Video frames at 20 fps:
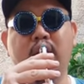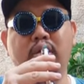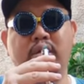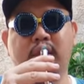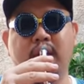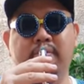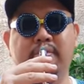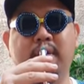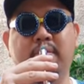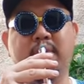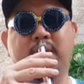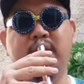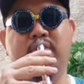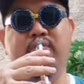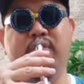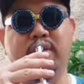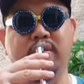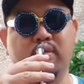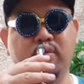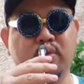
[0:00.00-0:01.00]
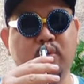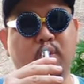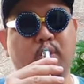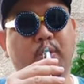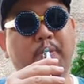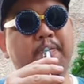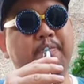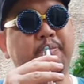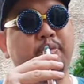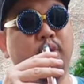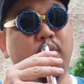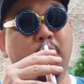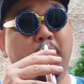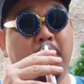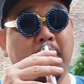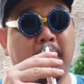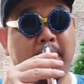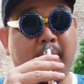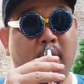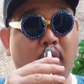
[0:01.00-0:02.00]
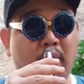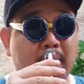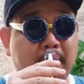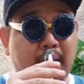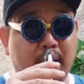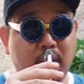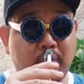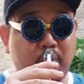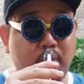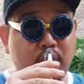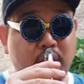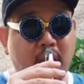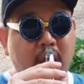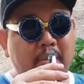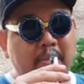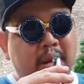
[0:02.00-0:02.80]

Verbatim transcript: harus siap-siap invest untuk berapa kolam yang lu punya